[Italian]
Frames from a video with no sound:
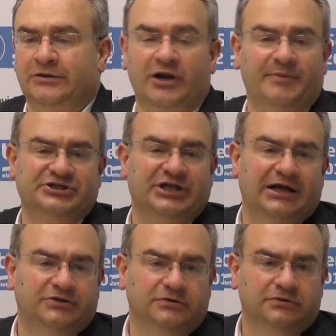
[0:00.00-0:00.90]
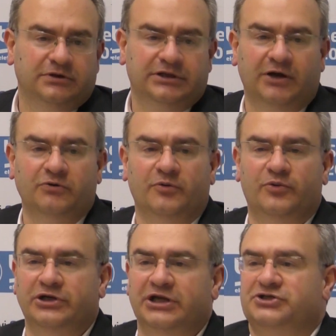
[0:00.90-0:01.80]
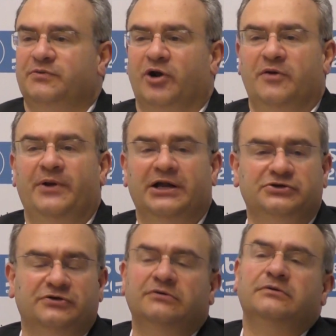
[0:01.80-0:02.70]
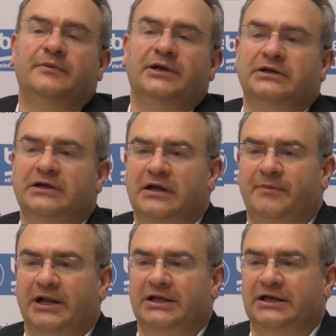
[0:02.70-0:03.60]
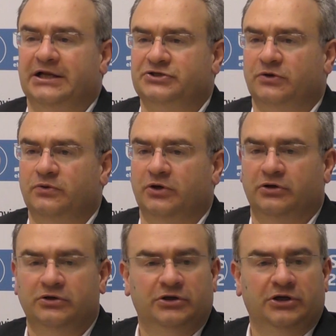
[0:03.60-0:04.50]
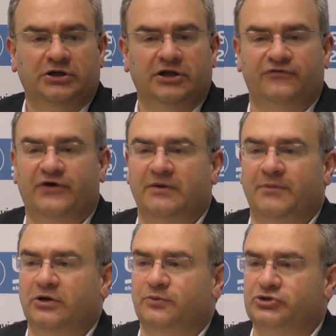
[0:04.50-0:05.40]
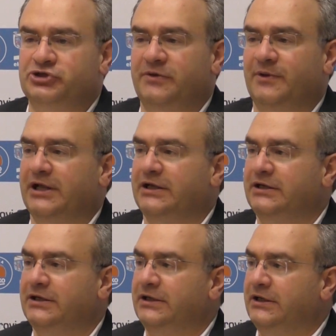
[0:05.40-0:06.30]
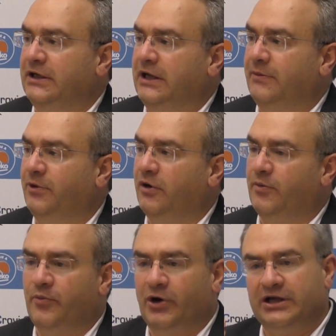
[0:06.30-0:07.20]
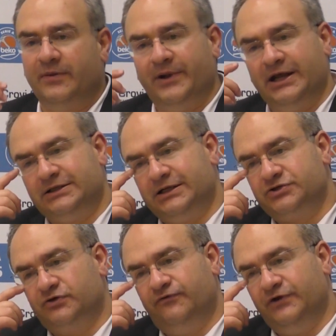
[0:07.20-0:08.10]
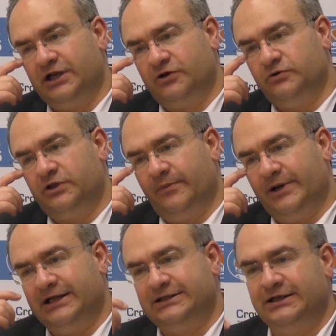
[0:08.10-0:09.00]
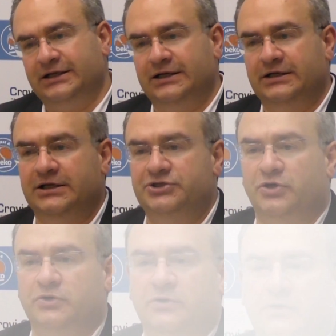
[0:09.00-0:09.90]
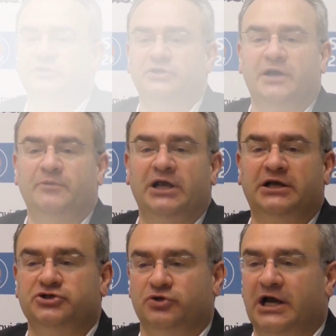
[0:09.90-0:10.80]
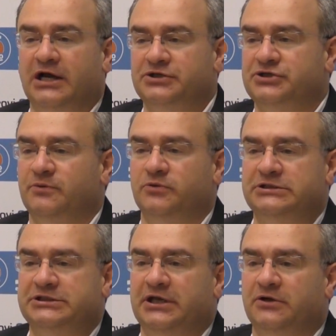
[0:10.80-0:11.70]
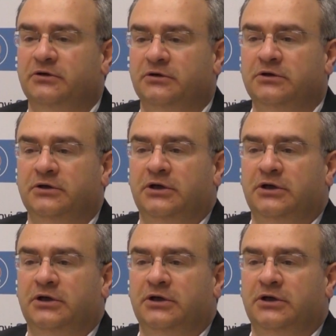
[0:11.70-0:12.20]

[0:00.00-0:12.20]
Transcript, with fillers: Non è bastato, che uno può dire sì però hai perso, vabbè, pallacanestro uno deve fare il meglio possibile, poi dopo può anche perdere, la sconfitta è contemplata nel, nel gioco, non andiamo neanche a giocare, siamo 2-0,